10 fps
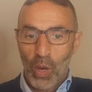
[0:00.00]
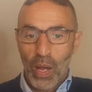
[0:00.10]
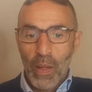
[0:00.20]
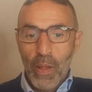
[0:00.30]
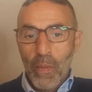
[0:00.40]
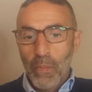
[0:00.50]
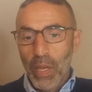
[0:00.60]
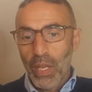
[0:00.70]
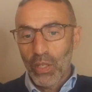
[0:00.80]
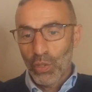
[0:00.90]
mois,
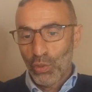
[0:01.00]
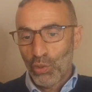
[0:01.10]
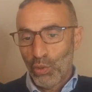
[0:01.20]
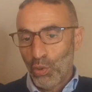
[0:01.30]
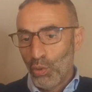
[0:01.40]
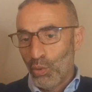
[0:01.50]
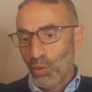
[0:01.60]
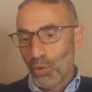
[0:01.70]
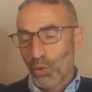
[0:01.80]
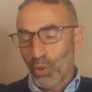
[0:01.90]
mais je
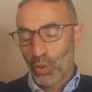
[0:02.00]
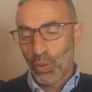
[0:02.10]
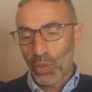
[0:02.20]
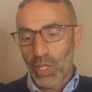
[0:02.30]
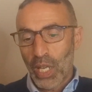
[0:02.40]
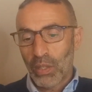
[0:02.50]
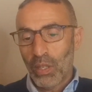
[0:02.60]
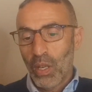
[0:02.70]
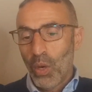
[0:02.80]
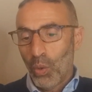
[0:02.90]
euh,
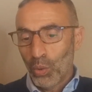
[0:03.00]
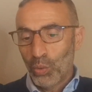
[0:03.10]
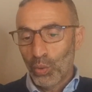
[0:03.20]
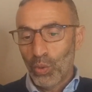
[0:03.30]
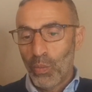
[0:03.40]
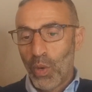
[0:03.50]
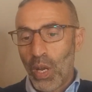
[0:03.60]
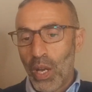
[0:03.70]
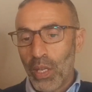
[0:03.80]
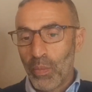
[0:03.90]
constate autour de
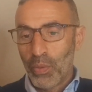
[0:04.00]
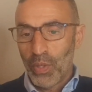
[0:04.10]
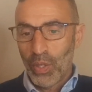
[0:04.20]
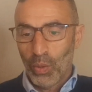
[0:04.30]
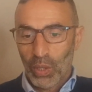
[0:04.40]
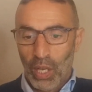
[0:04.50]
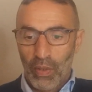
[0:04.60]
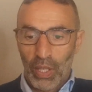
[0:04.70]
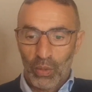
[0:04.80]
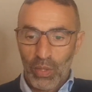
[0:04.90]
moi et puis au
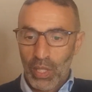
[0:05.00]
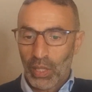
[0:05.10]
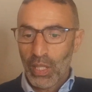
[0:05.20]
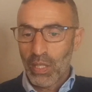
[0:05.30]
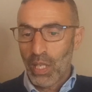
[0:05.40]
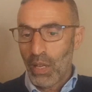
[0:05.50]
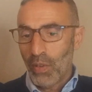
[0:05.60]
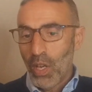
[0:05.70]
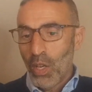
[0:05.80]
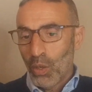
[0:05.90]
travers de certains
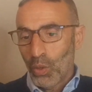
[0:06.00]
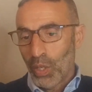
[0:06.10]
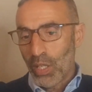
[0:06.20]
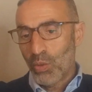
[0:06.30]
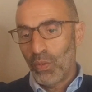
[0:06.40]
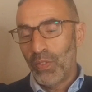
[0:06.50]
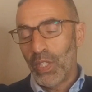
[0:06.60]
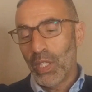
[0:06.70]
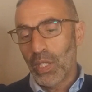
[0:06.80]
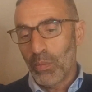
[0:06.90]
élèves qu'on a
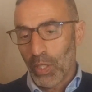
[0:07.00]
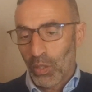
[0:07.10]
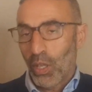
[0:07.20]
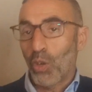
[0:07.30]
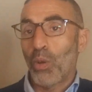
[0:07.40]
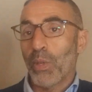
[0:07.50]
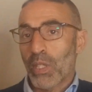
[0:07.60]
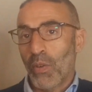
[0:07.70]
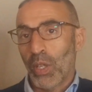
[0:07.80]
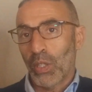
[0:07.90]
suivis et qui maintenant
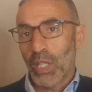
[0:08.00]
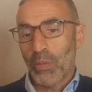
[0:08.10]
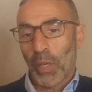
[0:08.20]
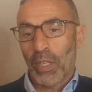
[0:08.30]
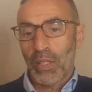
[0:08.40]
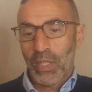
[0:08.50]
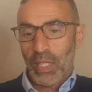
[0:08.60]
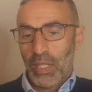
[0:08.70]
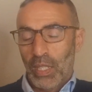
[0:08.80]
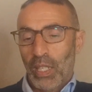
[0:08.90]
commencent à avoir de l'expérience,
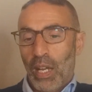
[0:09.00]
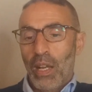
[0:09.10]
etc.,